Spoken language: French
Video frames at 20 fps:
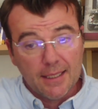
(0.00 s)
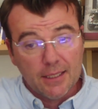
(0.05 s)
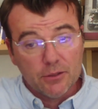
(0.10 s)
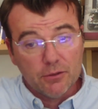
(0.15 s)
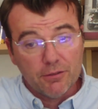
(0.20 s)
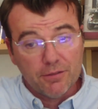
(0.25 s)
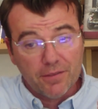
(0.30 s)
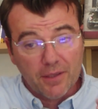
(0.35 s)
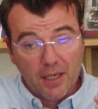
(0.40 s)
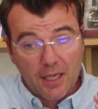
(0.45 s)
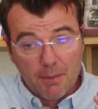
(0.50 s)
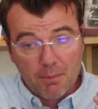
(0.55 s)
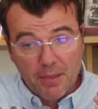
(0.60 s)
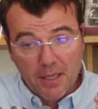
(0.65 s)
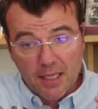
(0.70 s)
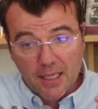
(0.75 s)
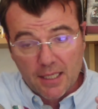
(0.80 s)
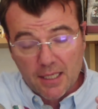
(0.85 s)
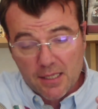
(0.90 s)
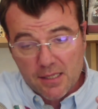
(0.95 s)
de faire
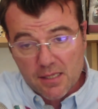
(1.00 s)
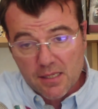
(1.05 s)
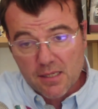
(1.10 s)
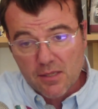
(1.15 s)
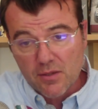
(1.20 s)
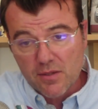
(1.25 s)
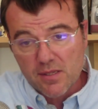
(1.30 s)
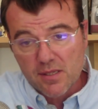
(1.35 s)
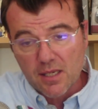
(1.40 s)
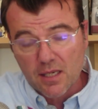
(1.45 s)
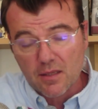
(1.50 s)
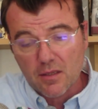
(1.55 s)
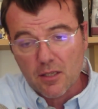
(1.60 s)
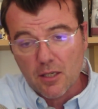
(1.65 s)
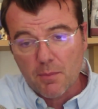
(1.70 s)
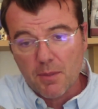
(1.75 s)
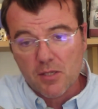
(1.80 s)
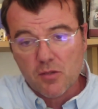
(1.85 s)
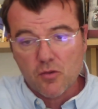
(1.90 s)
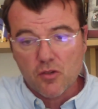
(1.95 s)
appel à l'assistance technique
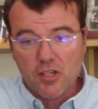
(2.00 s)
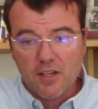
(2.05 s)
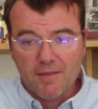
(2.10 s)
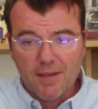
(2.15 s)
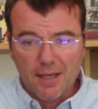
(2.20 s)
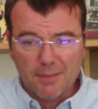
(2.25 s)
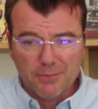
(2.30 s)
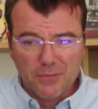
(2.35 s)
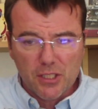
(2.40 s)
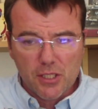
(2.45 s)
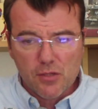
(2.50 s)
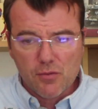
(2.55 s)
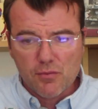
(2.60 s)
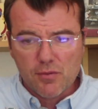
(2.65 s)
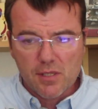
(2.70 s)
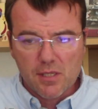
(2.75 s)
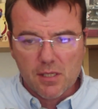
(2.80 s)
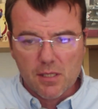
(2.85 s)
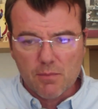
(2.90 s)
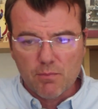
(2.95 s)
parce que j'avais un petit
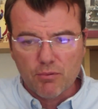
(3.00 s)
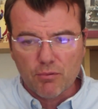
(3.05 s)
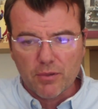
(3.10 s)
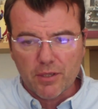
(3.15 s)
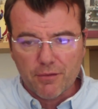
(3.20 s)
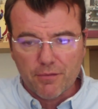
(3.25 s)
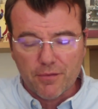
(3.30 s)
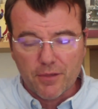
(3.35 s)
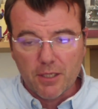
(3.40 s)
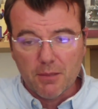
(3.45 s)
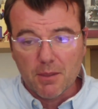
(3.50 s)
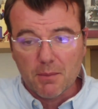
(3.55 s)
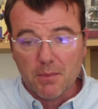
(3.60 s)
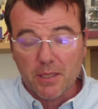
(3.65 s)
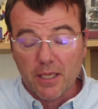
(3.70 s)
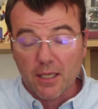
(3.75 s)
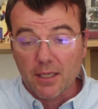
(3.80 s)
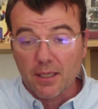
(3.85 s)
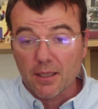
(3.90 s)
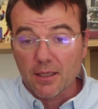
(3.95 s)
souci pour les films. Eh
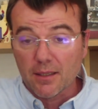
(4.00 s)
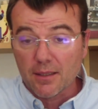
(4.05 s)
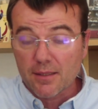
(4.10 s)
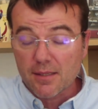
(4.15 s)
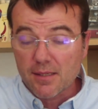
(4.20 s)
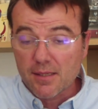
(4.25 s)
bien, c'est